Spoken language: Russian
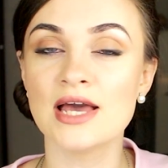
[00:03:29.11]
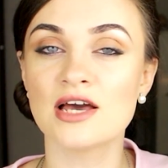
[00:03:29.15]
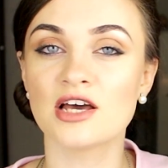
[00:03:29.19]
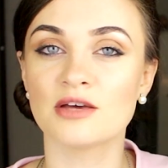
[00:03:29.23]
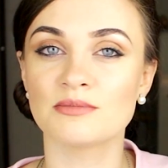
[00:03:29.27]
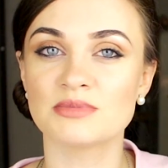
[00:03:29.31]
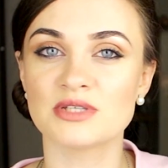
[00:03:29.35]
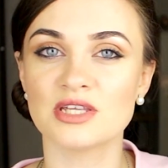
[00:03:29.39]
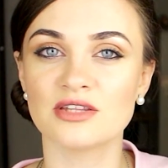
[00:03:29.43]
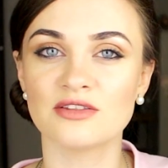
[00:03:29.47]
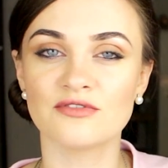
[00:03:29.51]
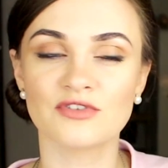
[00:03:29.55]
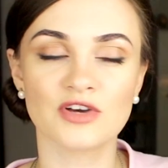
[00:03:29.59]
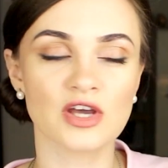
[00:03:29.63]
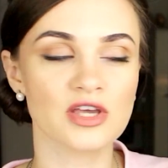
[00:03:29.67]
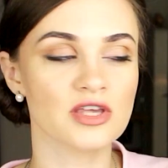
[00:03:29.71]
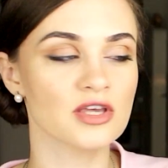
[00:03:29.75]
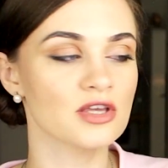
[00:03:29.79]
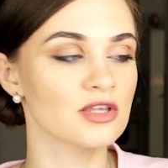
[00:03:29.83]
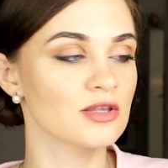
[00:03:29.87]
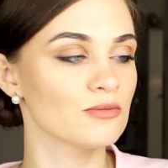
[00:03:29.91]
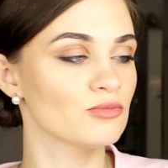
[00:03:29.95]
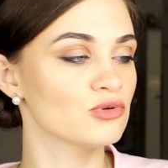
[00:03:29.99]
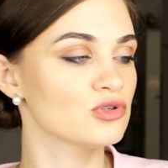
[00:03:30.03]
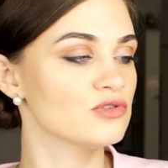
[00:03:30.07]
Обязательно в
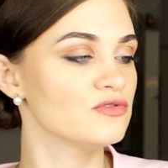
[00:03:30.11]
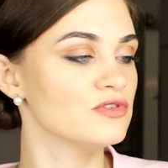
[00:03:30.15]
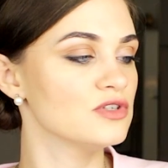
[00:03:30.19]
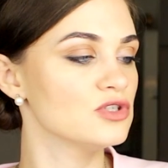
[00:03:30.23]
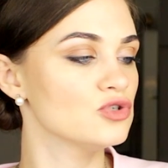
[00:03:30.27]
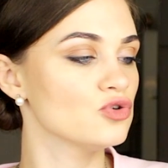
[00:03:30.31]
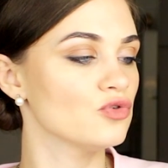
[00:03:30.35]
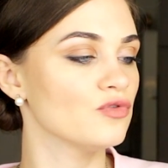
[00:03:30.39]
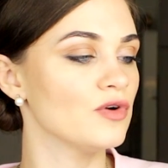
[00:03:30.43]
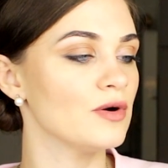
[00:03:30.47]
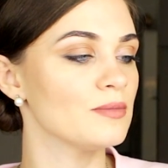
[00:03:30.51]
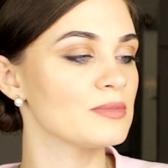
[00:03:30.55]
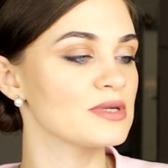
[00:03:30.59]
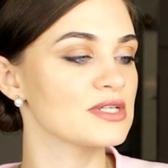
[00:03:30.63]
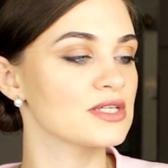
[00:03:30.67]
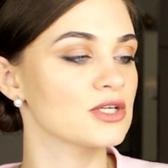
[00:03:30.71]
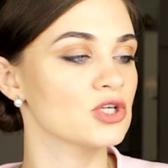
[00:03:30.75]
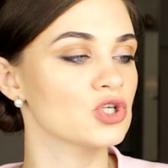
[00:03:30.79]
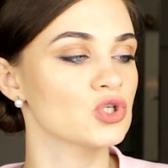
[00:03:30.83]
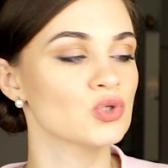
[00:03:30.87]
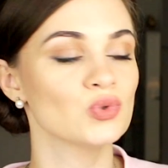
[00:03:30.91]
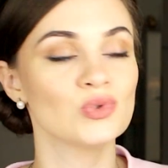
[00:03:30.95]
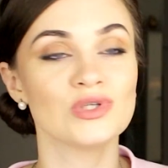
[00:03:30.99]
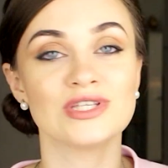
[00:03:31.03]
каких-нибудь видео вам расскажу.